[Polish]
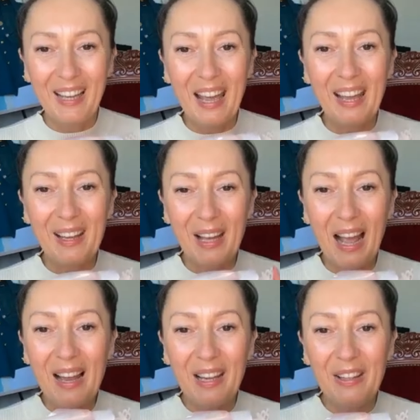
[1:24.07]
E,
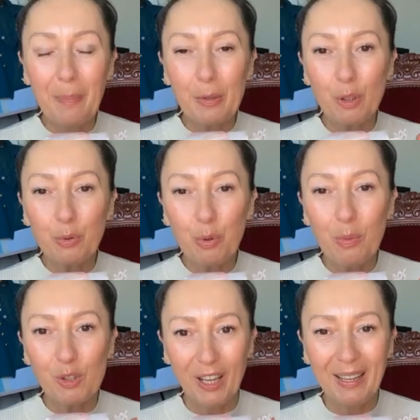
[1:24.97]
ale na
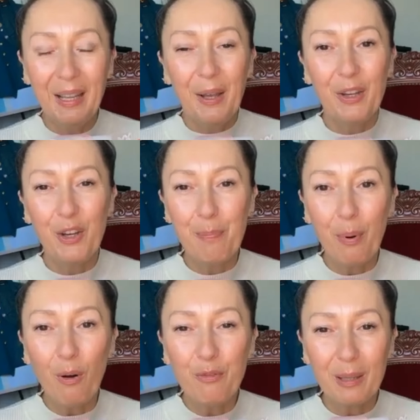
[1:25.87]
początku może
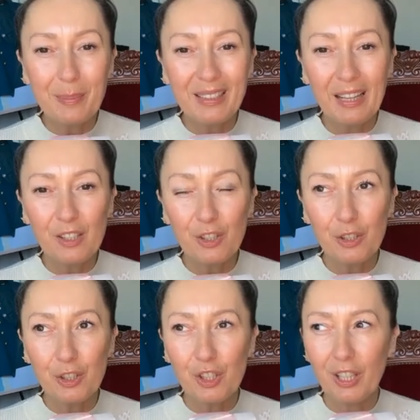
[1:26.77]
powiem
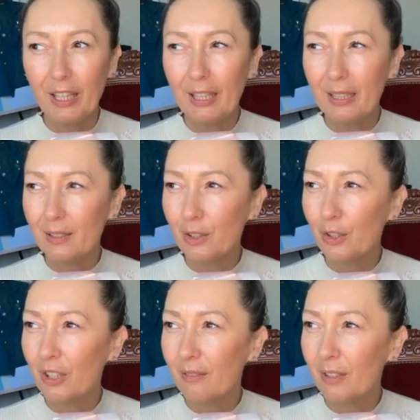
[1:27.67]
też, że
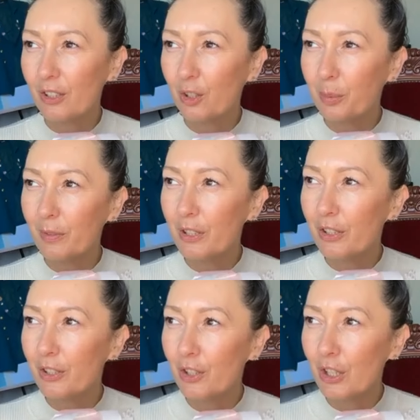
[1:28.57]
coś chciałam ważnego
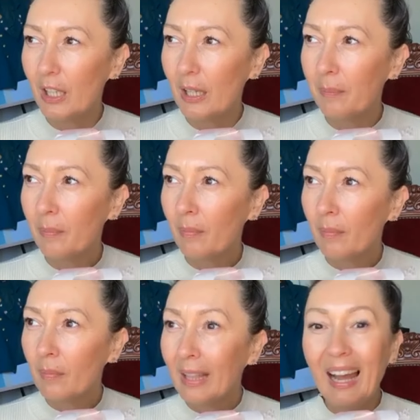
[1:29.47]
powiedzieć, że
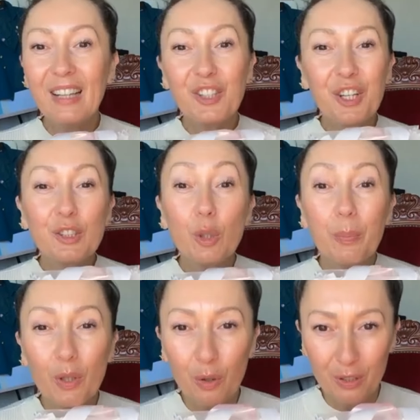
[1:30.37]
a że jest
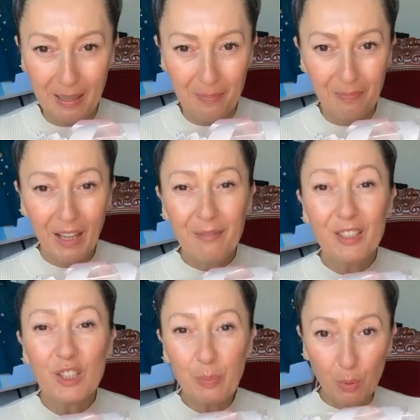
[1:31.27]
to program.
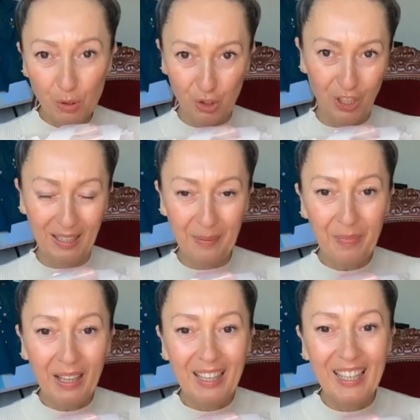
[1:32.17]
Więc spójrzcie,
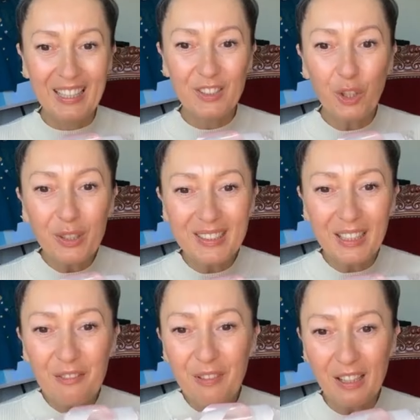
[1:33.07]
e, to
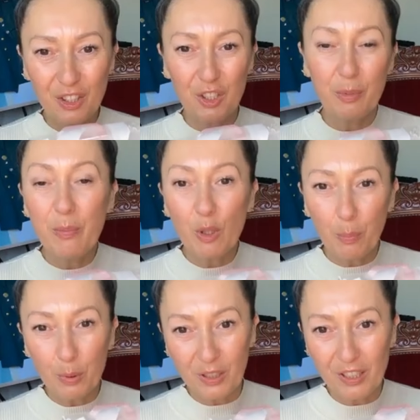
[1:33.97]
jest takie ważne,
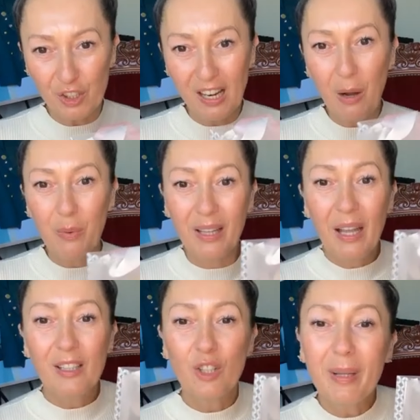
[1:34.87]
żebyśmy to
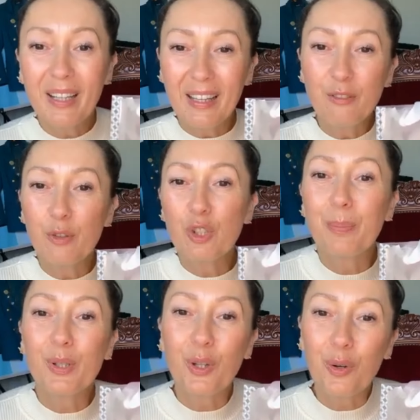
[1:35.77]
podkreślały, że Merkeli
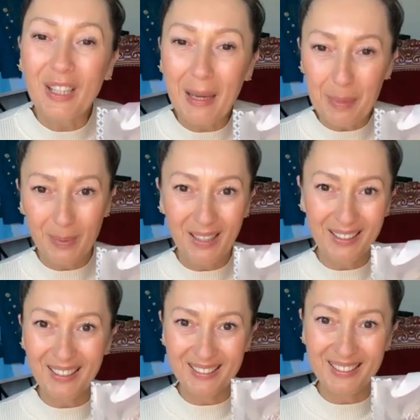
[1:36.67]
tworzy programy
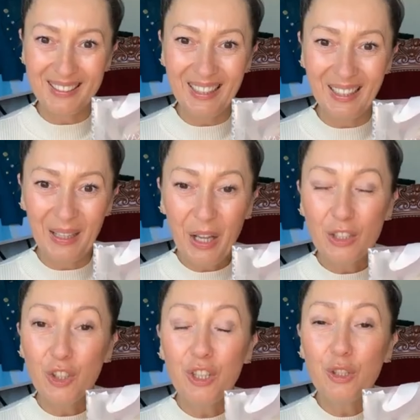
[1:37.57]
pielęgnacyjne,
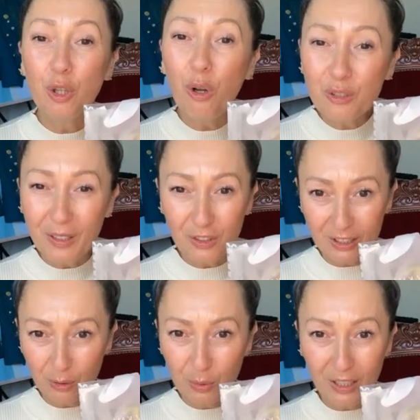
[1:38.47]
czyli to
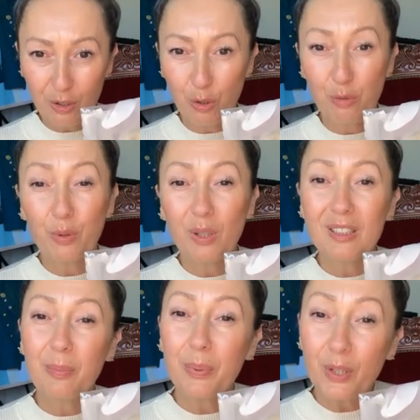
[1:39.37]
zwiększa skuteczność, bo
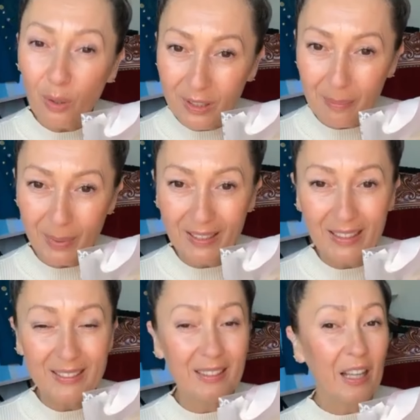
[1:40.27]
to jest program
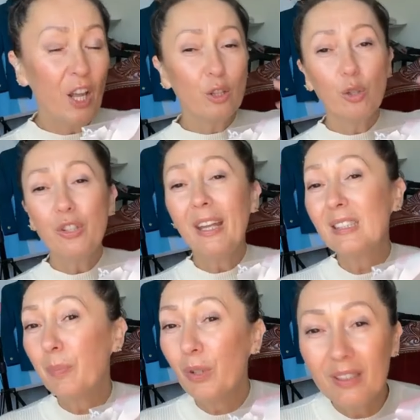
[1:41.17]
pielęgnacyjny. To
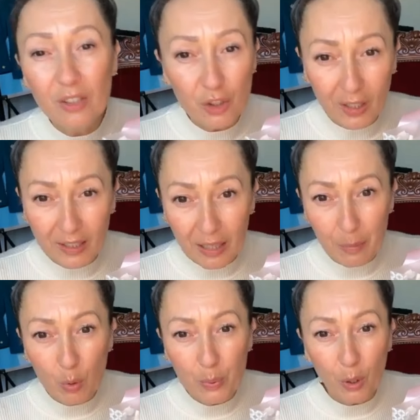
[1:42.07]
nie jest pojedynczy
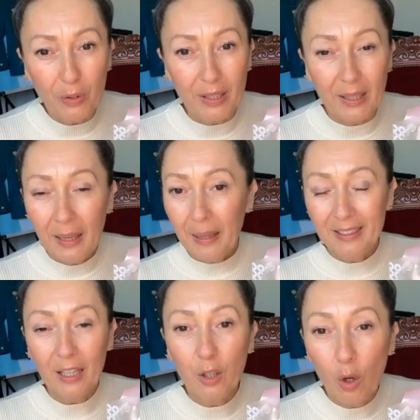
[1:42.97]
krem kupiony
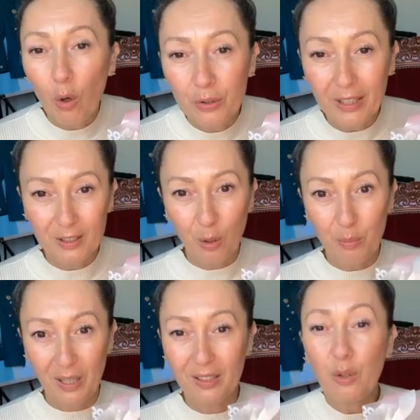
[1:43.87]
tak o, tak
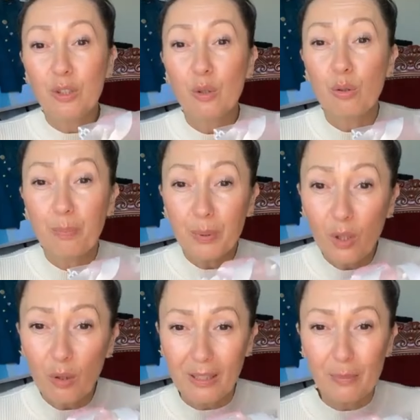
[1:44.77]
sobie, tylko jest to
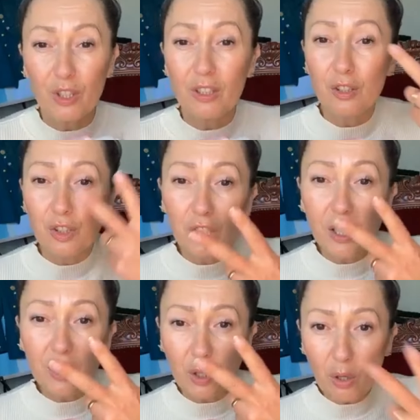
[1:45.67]
program, czyli
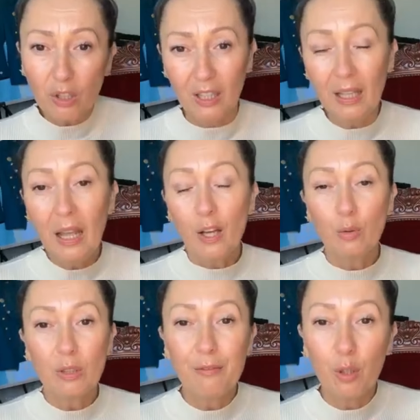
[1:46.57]
trzy kroki,
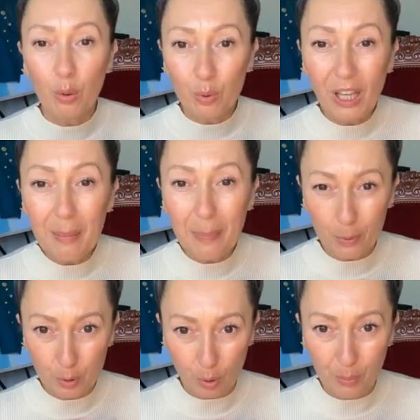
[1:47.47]
które
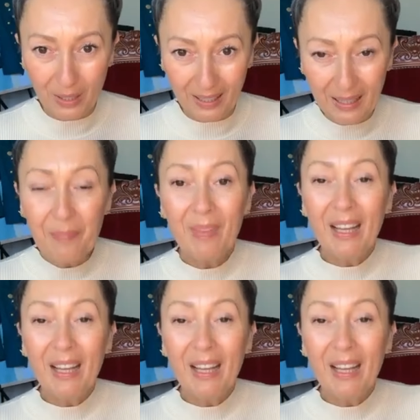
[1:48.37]
wykonujemy po sobie